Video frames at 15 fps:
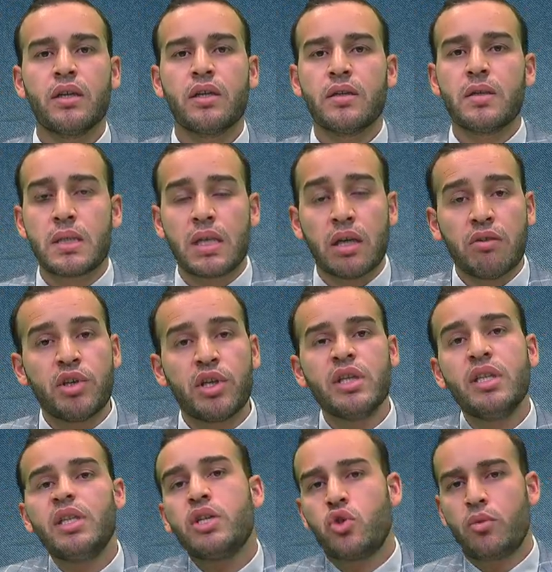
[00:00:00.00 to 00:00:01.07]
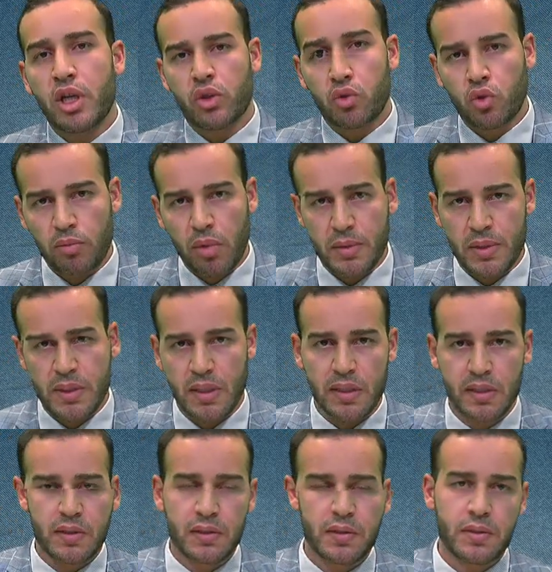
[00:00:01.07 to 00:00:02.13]
Sevgide de cömert olmamız
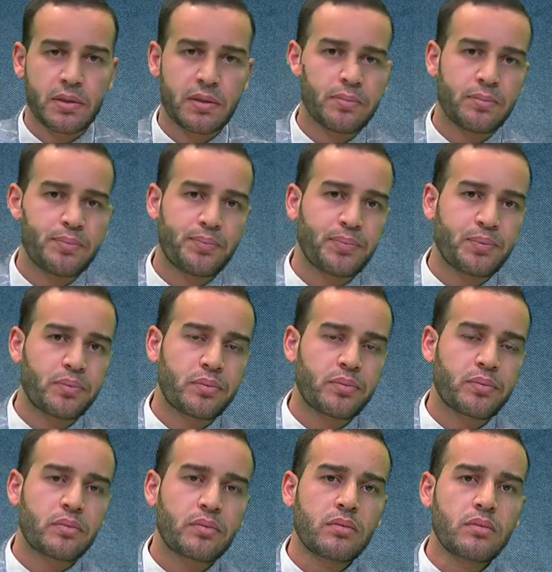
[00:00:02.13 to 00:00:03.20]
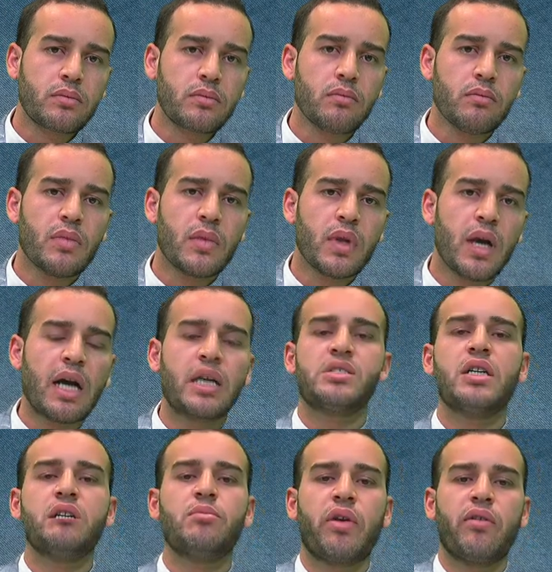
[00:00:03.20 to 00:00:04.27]
gerekir.
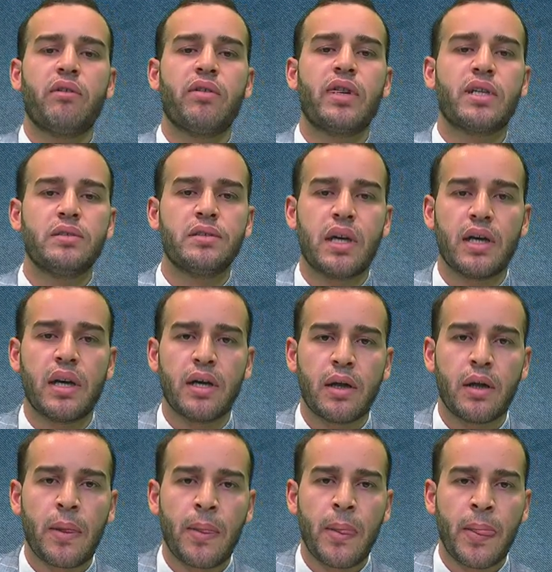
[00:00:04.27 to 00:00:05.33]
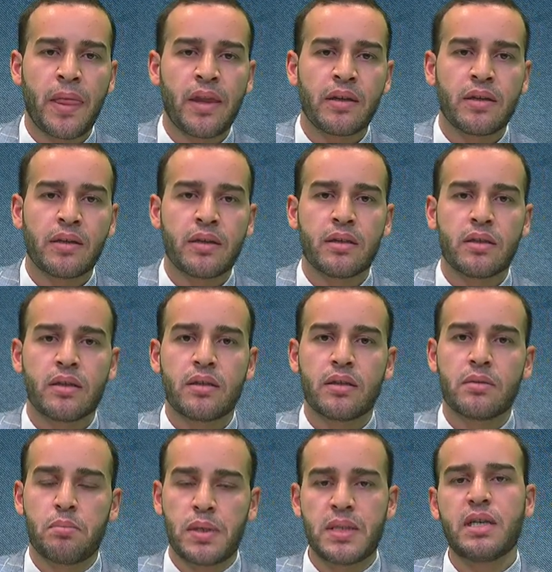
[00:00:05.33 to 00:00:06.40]
Akşam eve varınca
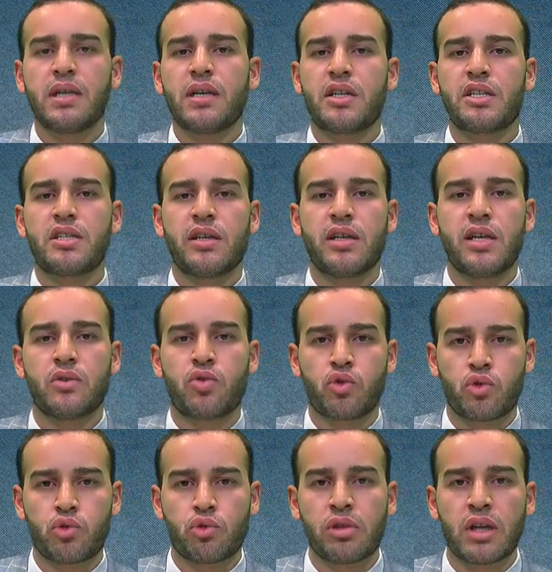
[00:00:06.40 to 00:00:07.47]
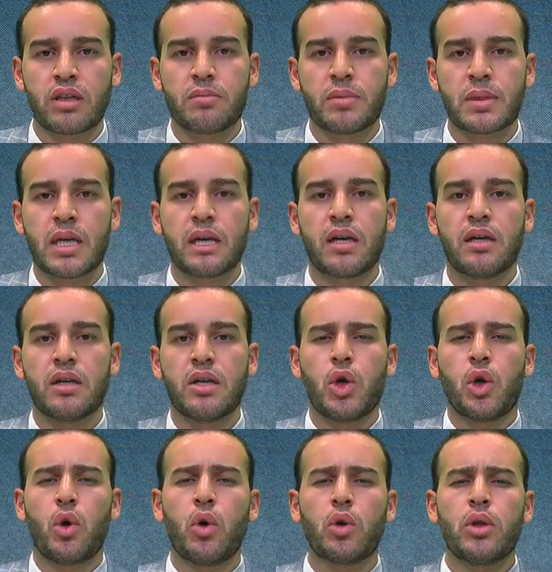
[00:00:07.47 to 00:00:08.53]
bizi karşılayan çocuklarımıza
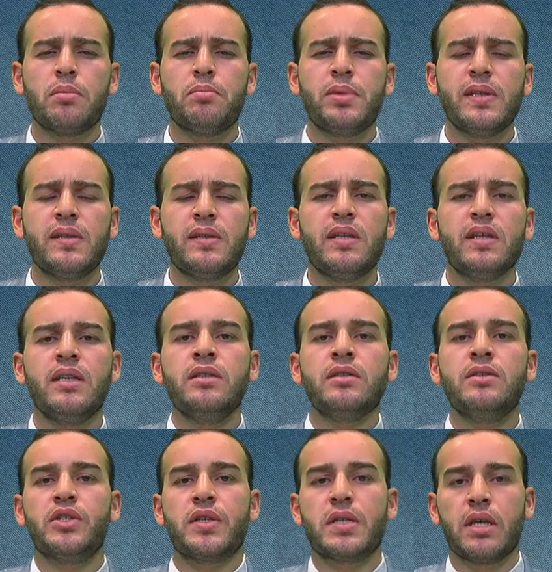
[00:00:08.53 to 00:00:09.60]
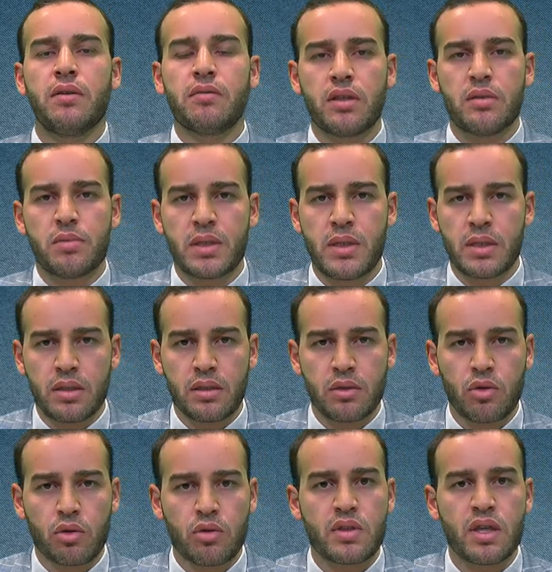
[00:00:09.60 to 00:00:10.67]
olabildiğince sevgimizi
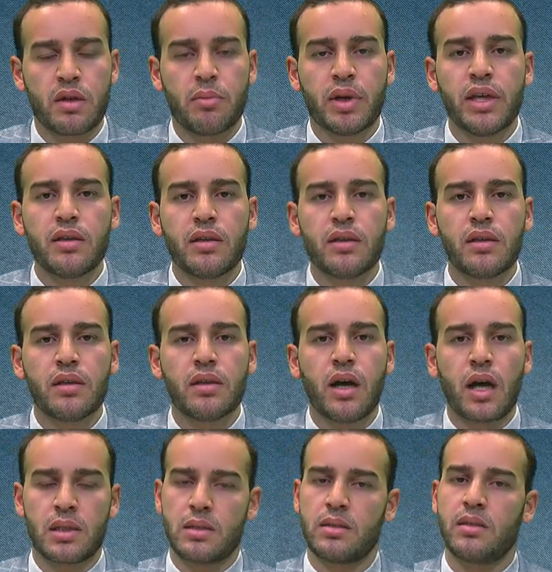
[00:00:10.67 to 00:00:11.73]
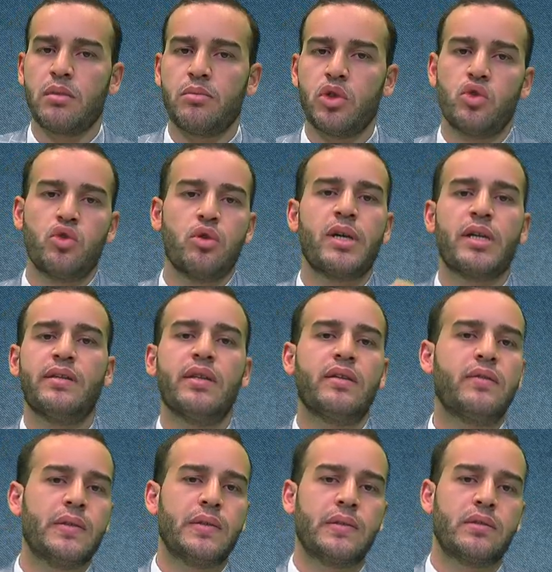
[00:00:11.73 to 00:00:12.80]
göstermek aslında bir
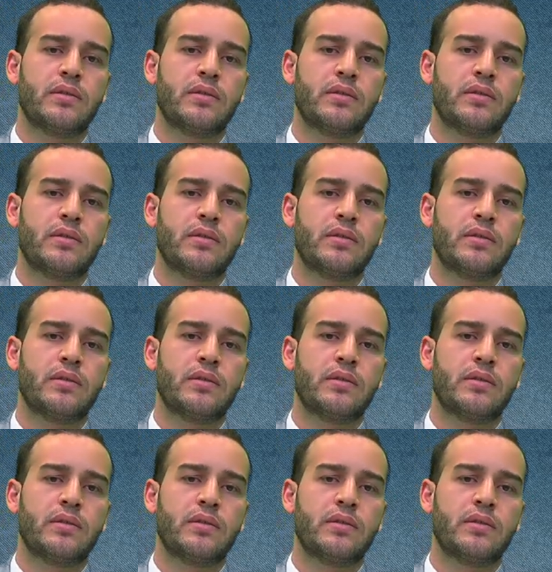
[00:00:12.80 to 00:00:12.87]
cömertliktir.